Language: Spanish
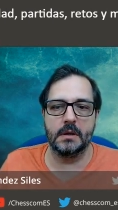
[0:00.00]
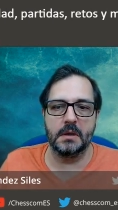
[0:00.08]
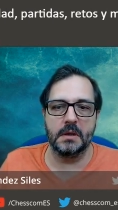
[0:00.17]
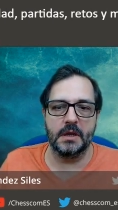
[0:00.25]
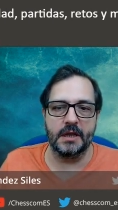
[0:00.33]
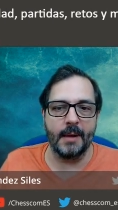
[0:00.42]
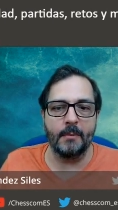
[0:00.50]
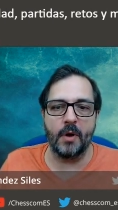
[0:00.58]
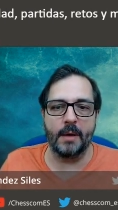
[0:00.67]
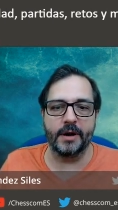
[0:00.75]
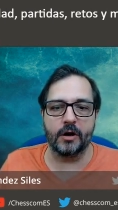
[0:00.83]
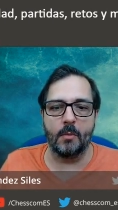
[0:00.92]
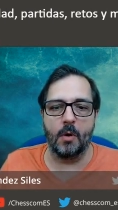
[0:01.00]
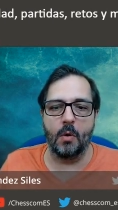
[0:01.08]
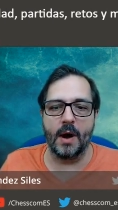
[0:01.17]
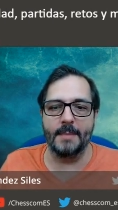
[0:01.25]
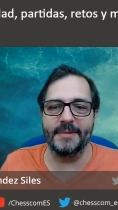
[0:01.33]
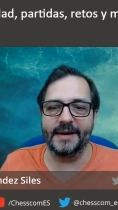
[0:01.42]
Y vamos a ver cómo
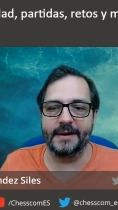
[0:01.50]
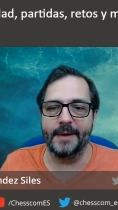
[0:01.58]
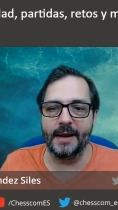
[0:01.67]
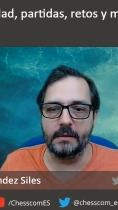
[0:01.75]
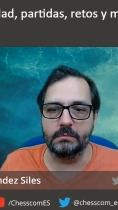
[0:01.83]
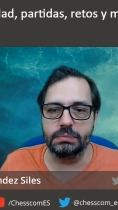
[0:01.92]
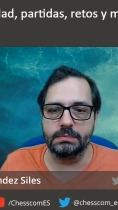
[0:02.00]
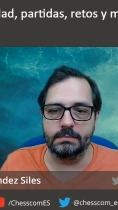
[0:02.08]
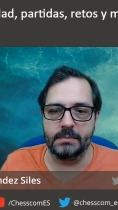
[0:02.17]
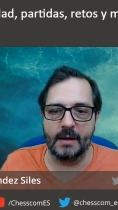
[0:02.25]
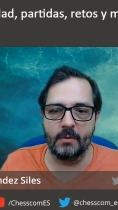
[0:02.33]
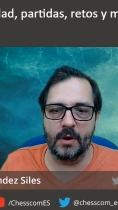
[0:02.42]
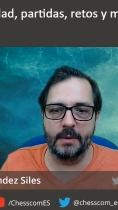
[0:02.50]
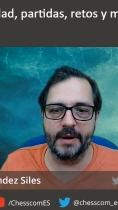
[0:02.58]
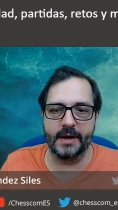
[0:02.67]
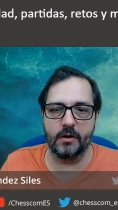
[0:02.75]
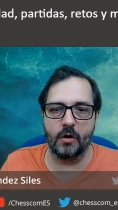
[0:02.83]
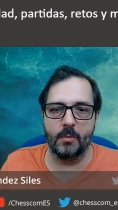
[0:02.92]
juega mi rival. Vamos a
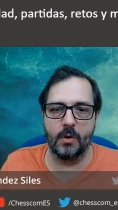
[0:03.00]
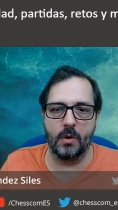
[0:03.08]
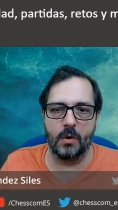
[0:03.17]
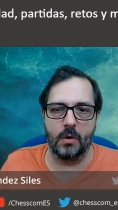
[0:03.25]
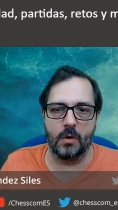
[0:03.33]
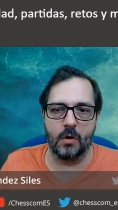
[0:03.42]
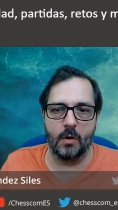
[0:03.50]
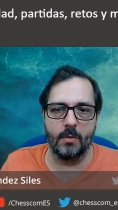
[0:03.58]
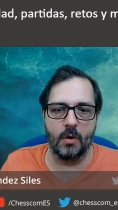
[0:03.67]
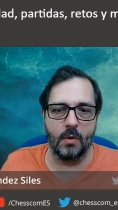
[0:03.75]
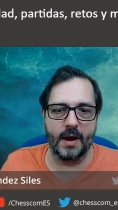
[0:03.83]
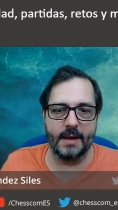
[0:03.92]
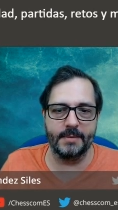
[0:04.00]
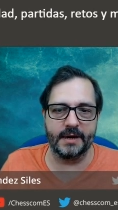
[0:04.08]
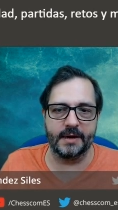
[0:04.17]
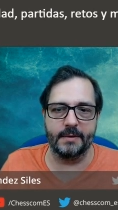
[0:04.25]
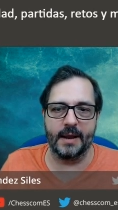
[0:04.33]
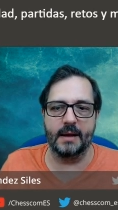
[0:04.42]
ver cómo, cómo juega mi
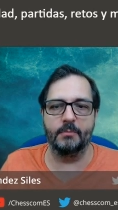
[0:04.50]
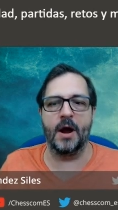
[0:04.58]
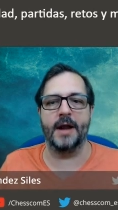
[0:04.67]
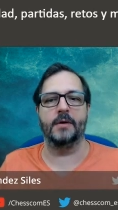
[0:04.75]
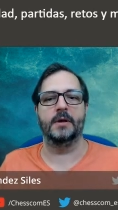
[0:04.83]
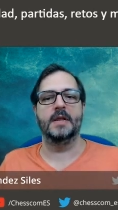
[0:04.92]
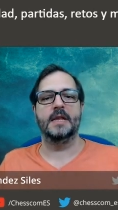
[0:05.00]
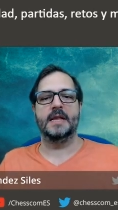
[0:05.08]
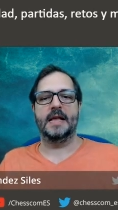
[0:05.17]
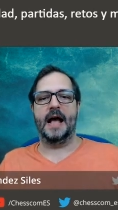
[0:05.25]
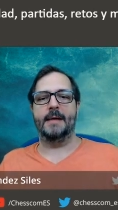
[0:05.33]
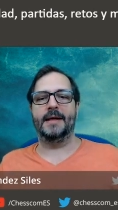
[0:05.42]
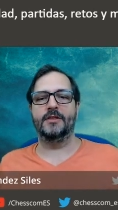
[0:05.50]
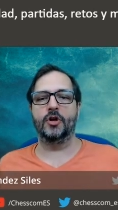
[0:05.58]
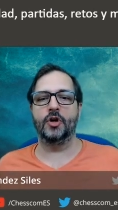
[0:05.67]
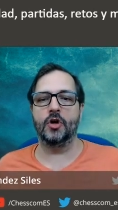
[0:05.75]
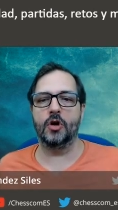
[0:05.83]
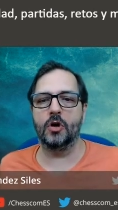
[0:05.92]
rival. Bueno,
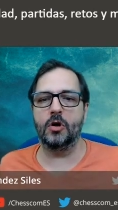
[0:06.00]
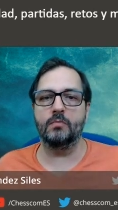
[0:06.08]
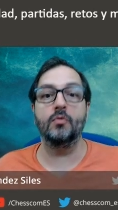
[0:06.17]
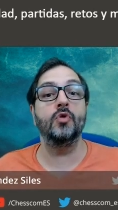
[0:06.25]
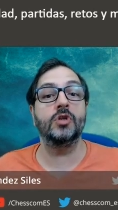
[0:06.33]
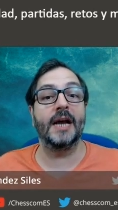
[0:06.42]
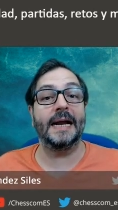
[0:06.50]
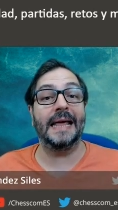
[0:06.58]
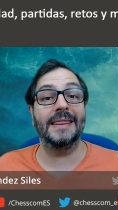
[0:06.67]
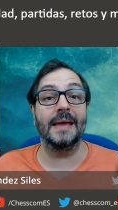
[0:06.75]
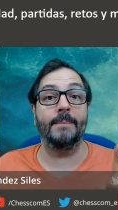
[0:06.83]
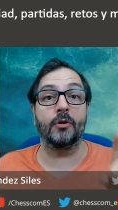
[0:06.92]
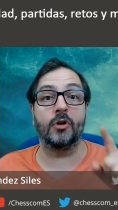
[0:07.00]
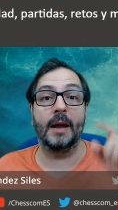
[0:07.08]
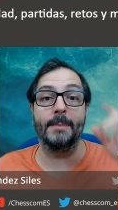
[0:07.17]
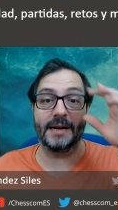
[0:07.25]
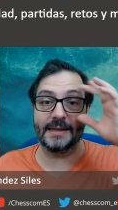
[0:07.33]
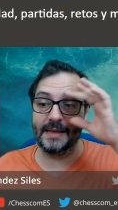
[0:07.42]
abandonó. Muchas gracias por la
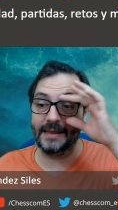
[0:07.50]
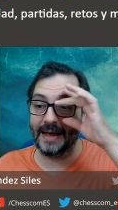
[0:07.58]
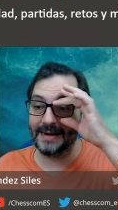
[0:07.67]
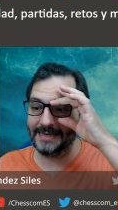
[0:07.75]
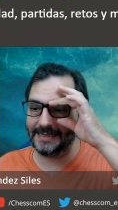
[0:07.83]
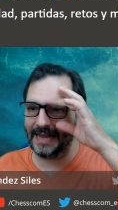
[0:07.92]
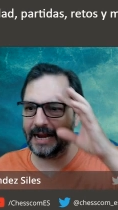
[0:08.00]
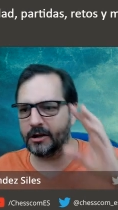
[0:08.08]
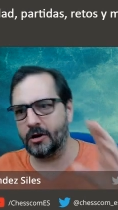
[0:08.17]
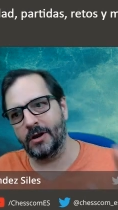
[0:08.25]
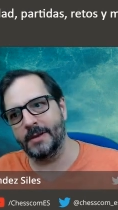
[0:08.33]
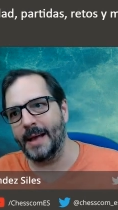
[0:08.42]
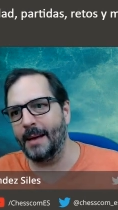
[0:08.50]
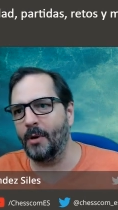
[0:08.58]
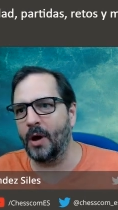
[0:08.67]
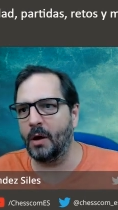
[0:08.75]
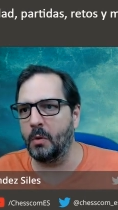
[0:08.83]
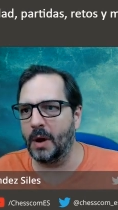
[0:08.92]
partida, Aristarcos. Y
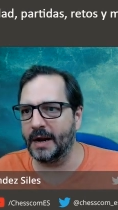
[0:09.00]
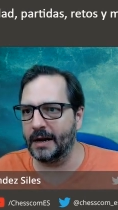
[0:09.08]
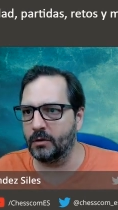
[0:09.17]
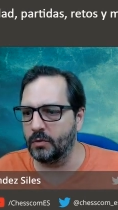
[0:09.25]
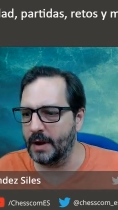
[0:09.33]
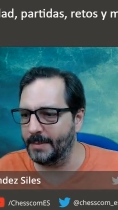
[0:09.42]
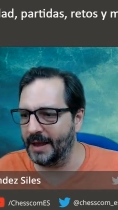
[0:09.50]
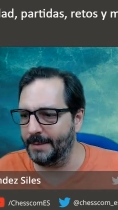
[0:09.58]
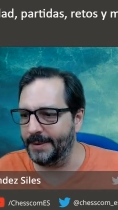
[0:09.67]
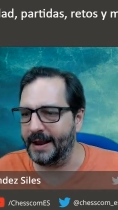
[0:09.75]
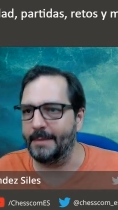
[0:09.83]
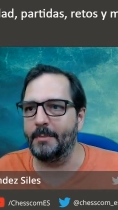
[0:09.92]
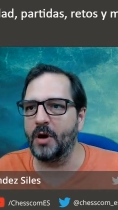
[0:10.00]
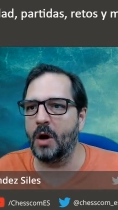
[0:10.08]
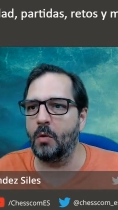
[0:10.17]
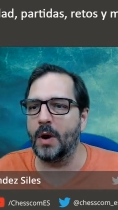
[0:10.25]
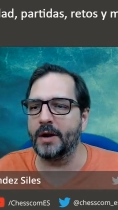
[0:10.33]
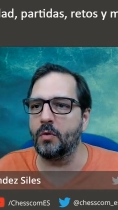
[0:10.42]
vamos a jugar alguna más. Venga, vamos a
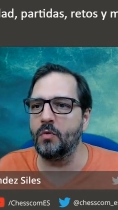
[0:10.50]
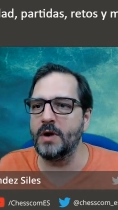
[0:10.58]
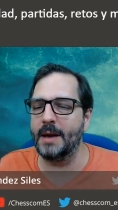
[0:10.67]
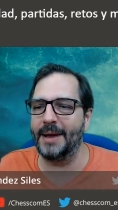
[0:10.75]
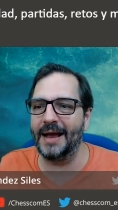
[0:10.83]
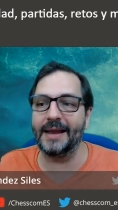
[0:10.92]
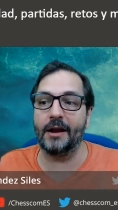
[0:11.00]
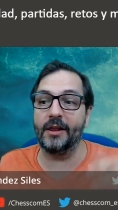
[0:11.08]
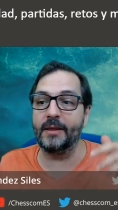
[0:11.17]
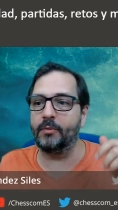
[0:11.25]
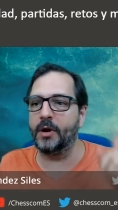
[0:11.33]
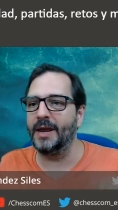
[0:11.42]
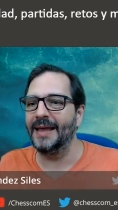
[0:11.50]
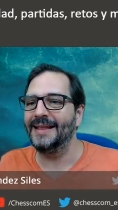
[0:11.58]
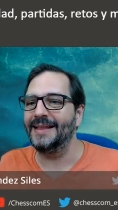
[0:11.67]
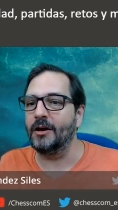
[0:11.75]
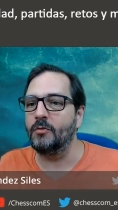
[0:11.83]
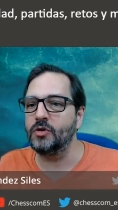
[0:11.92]
jugar una más, que ahora después
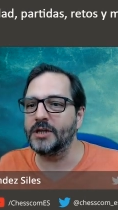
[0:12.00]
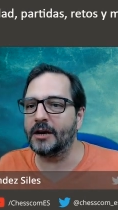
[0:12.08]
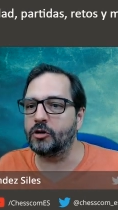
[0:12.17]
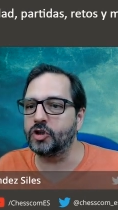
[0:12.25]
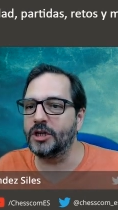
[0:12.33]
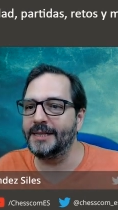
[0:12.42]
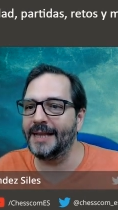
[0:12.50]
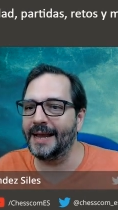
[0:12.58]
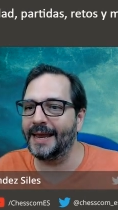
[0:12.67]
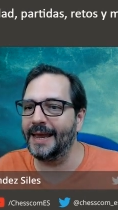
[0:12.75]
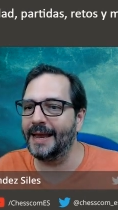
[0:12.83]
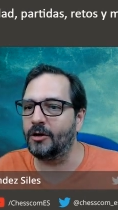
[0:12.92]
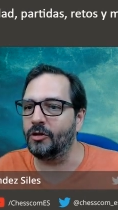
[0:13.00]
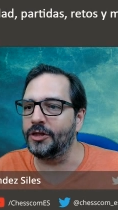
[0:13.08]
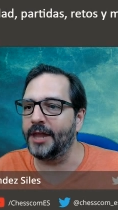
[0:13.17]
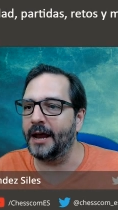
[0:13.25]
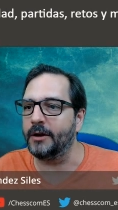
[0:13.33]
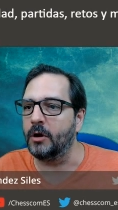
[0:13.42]
tengo muchas cositas que
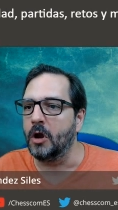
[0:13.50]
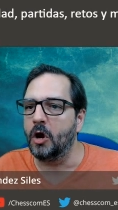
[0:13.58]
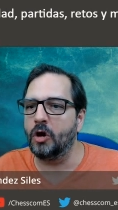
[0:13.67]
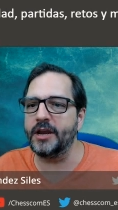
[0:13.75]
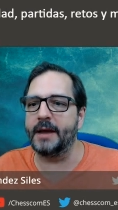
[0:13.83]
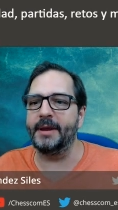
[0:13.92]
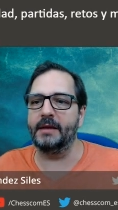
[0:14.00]
contaros. Oye, que me...